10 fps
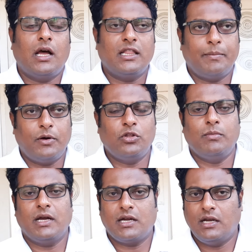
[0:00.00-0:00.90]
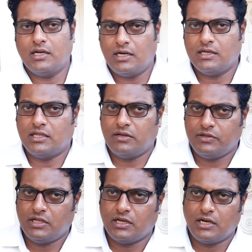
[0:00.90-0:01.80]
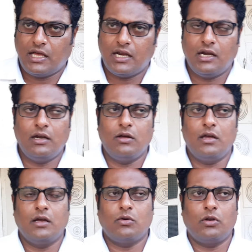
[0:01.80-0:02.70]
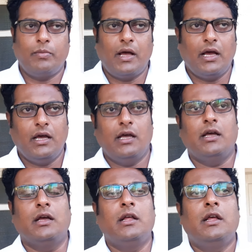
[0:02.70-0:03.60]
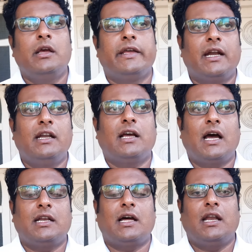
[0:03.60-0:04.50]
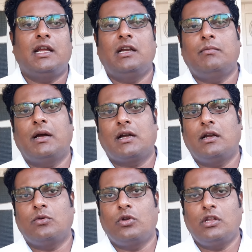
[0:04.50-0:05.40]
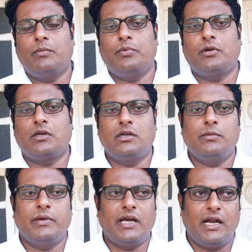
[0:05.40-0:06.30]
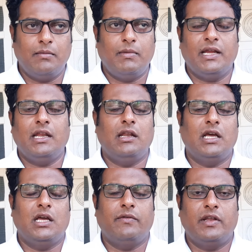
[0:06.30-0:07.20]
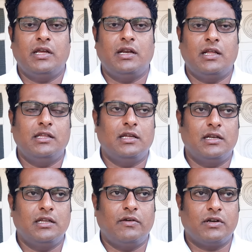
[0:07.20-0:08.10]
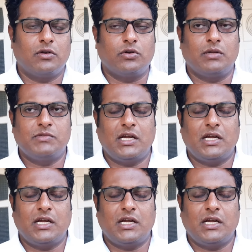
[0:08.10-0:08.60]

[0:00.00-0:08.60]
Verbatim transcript: அந்த பகுதி மக்கள் எங்களுக்கு தெரிவித்திருக்கின்றார்கள் குறிப்பாக இரண்டு காற்றாலைகள் மக்கள் குடியிருப்புக்கு மிக அண்மையில் வருகின்றது என்று அவர்கள் குற்றம்